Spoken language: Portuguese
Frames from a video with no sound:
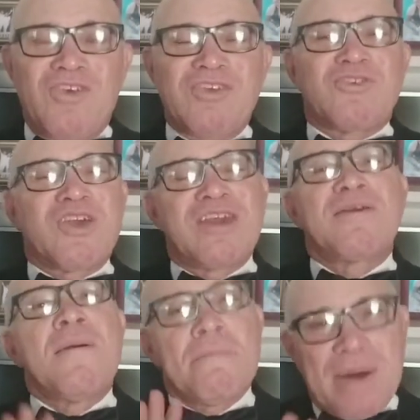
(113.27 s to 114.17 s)
vídeos,
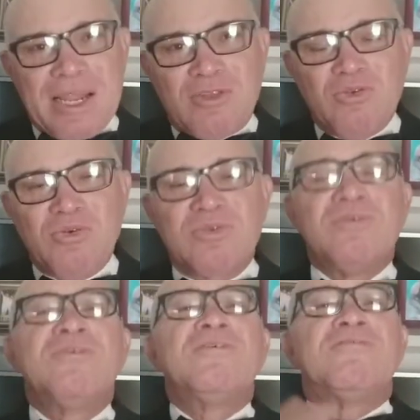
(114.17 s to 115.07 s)
gente? Para
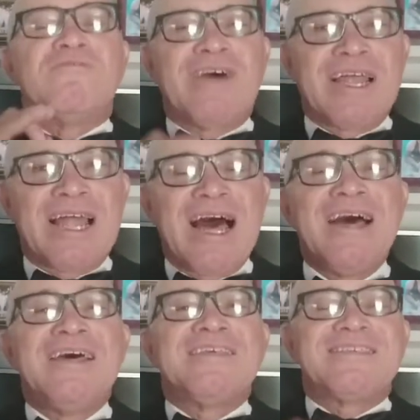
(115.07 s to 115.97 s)
tudo, vai
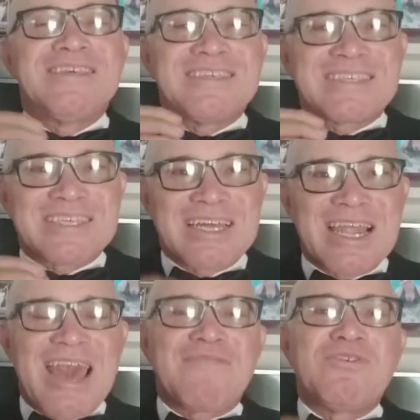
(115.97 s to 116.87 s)
lá, se
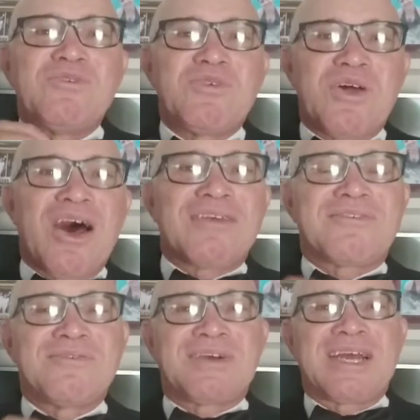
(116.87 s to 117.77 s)
inscreve no
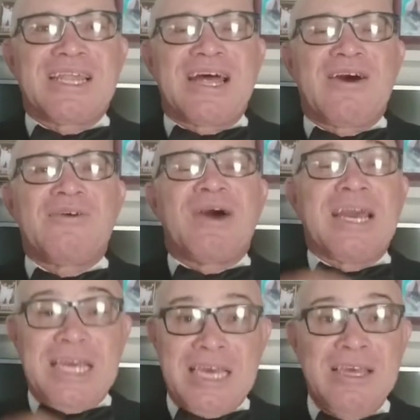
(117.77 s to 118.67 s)
nosso canal
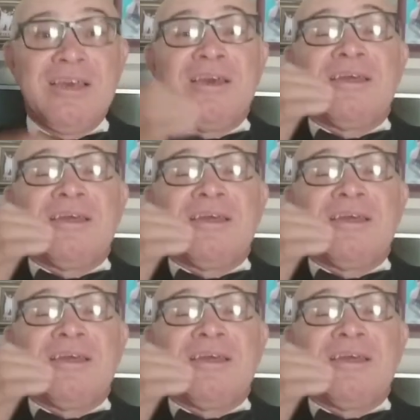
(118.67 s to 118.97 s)
aí,